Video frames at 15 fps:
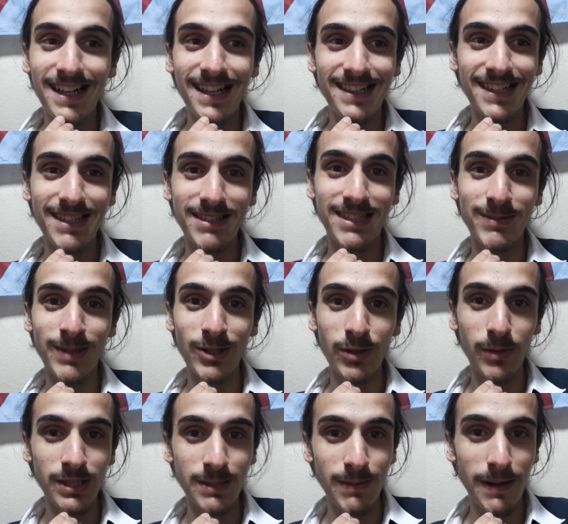Dedi şimdi diyor
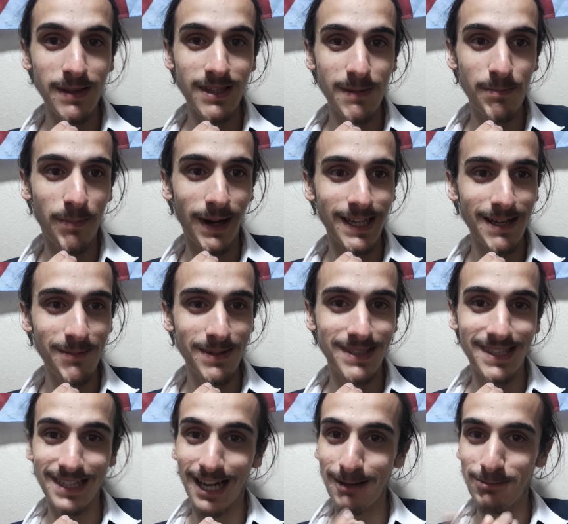acaba dedim bana mı diye
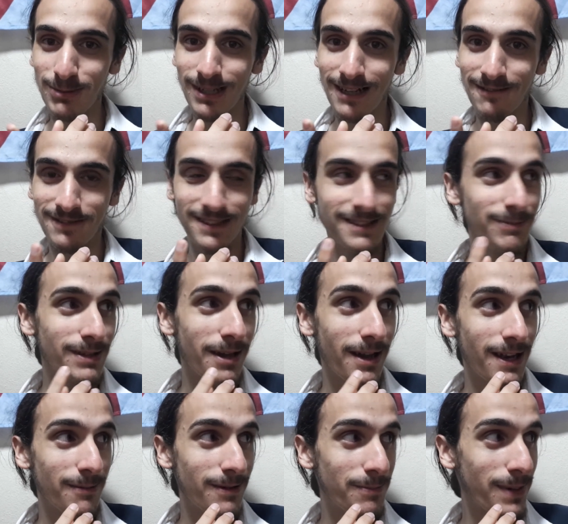ya bu lafı dedim de
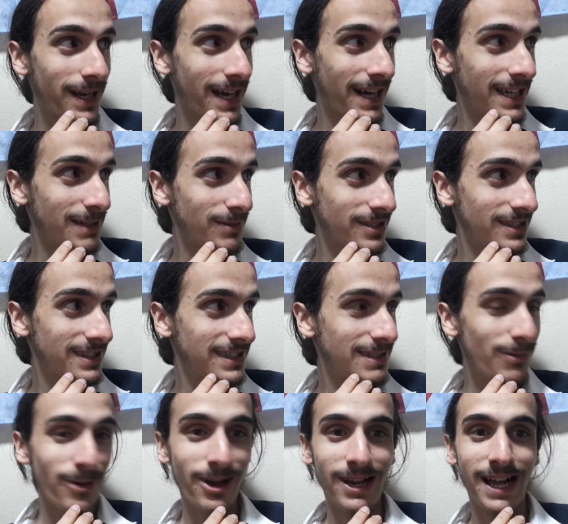öyle bir bakayım gitti
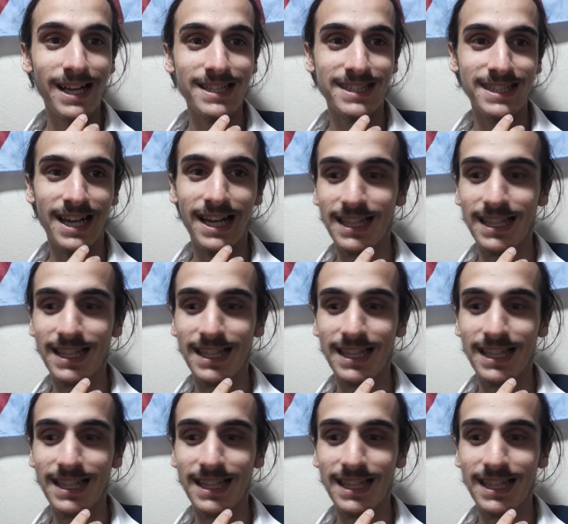böyle aşağı.